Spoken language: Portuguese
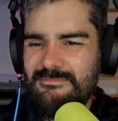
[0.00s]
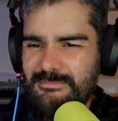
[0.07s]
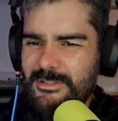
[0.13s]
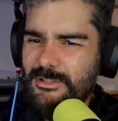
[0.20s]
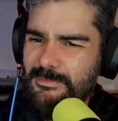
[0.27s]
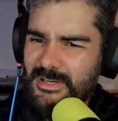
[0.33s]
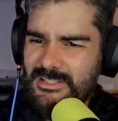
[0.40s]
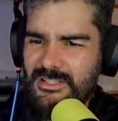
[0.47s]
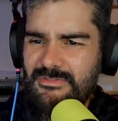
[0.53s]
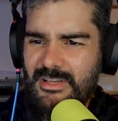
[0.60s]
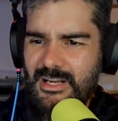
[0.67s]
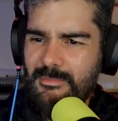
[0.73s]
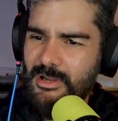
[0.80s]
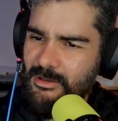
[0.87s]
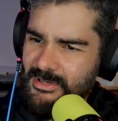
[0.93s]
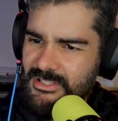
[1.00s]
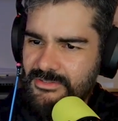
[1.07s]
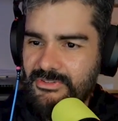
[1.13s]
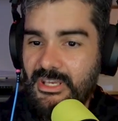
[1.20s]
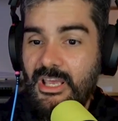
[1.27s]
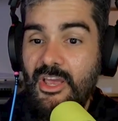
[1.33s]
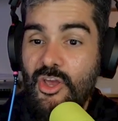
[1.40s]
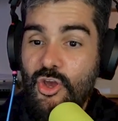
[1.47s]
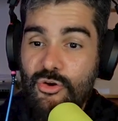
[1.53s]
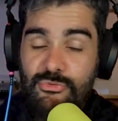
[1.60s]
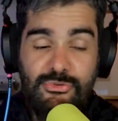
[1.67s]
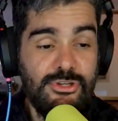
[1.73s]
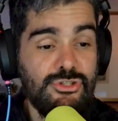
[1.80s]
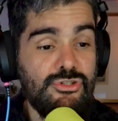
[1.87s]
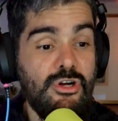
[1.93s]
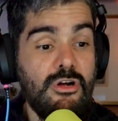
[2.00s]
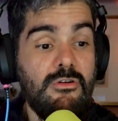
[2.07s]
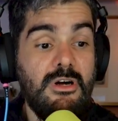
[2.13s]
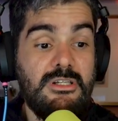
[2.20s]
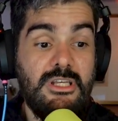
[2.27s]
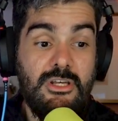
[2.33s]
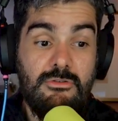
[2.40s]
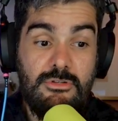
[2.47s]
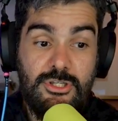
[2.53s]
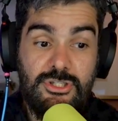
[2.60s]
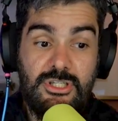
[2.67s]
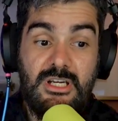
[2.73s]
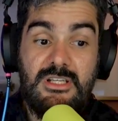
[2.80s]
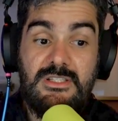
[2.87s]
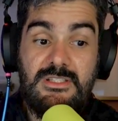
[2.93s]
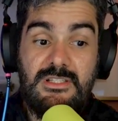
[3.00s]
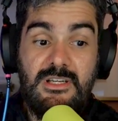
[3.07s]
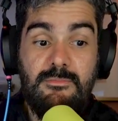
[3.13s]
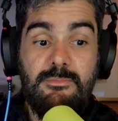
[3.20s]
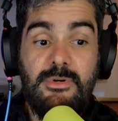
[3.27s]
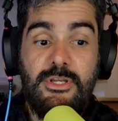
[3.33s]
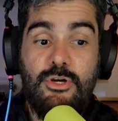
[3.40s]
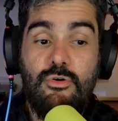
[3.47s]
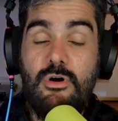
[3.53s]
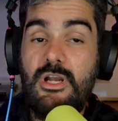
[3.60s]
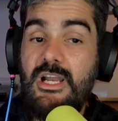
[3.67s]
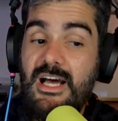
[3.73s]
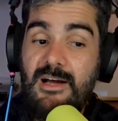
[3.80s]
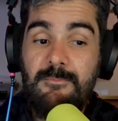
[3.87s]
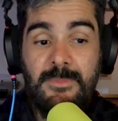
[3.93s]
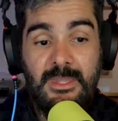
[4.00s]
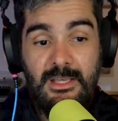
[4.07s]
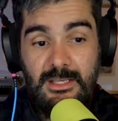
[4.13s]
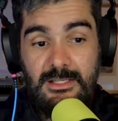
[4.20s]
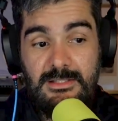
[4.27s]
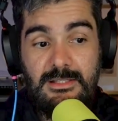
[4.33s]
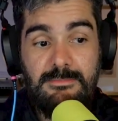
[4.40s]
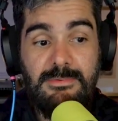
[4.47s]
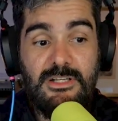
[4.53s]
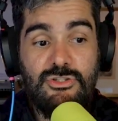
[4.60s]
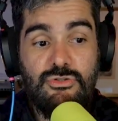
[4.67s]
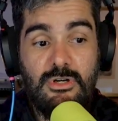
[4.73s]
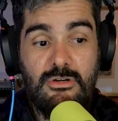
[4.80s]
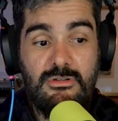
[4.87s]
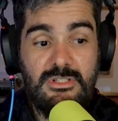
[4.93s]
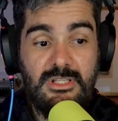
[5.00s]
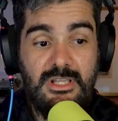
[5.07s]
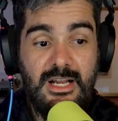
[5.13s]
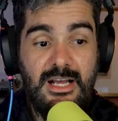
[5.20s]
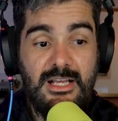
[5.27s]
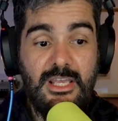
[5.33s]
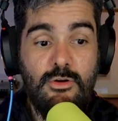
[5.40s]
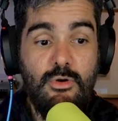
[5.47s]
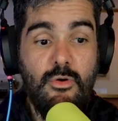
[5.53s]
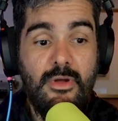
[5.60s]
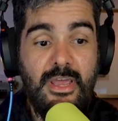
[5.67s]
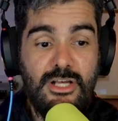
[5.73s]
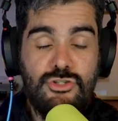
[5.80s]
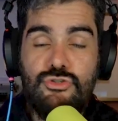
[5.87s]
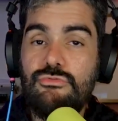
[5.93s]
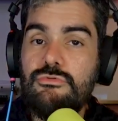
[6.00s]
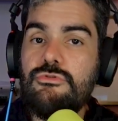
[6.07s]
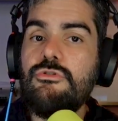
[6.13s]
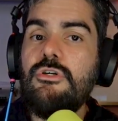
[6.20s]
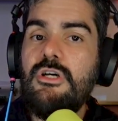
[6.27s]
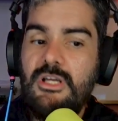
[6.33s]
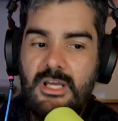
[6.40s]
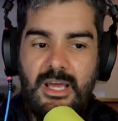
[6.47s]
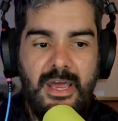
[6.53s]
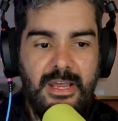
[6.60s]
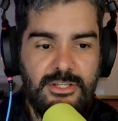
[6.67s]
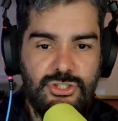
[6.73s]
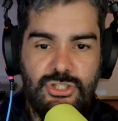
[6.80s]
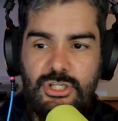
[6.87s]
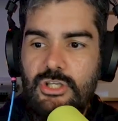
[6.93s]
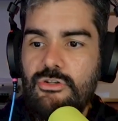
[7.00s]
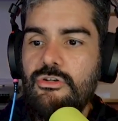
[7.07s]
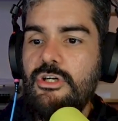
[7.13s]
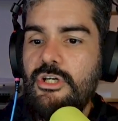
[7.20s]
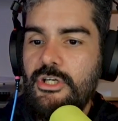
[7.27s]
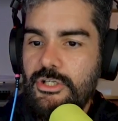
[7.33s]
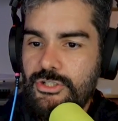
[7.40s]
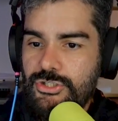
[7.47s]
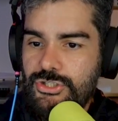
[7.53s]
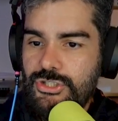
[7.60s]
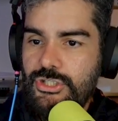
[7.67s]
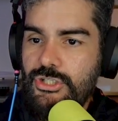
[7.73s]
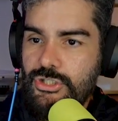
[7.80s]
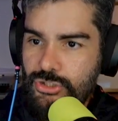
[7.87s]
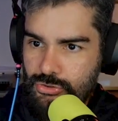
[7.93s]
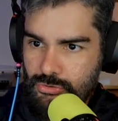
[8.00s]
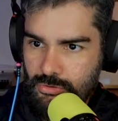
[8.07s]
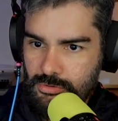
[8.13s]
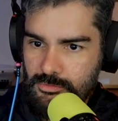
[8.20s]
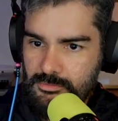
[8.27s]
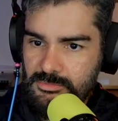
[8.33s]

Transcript: Pelo prazer ficaria melhor. Mas, enfim, foi só com a linguística que se ampliou o olhar e se passou a considerar que qualquer assunto é digno de estudo.